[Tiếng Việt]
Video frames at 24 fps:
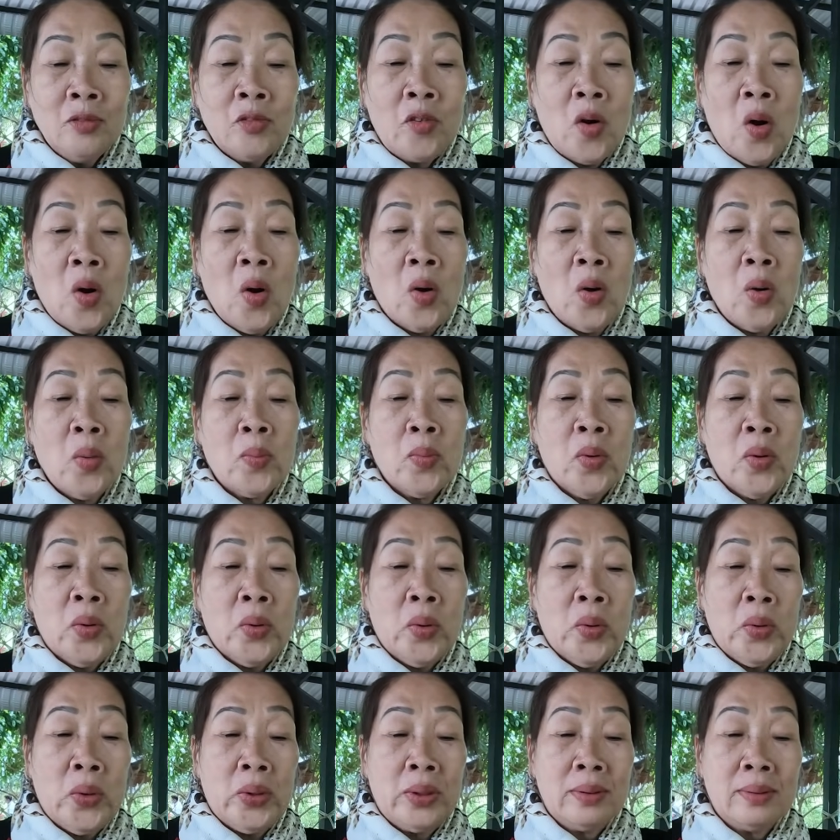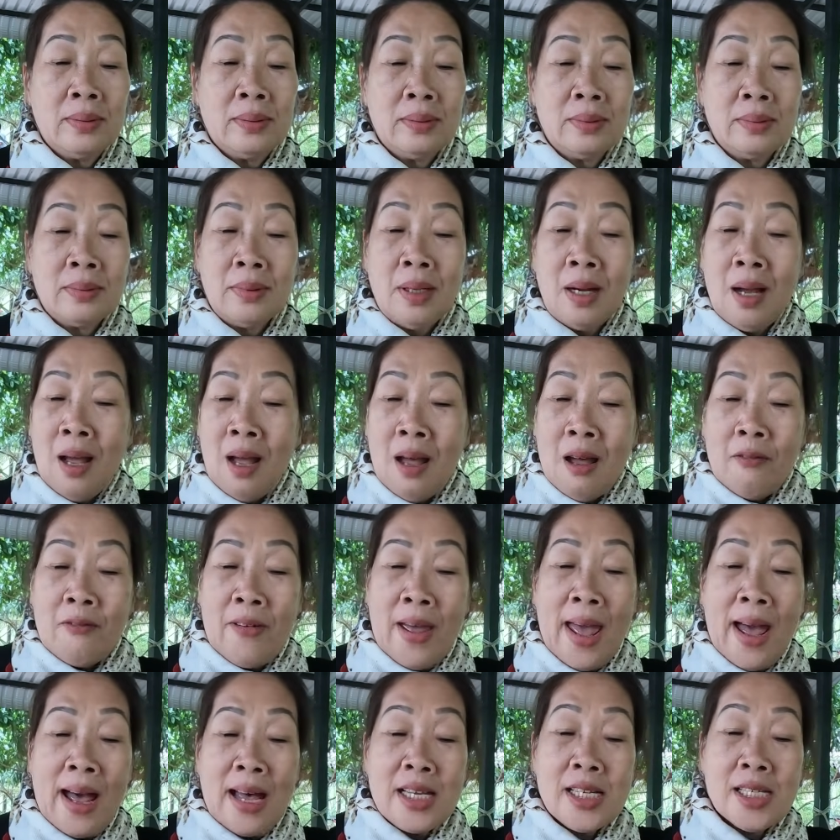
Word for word: phố buồn bé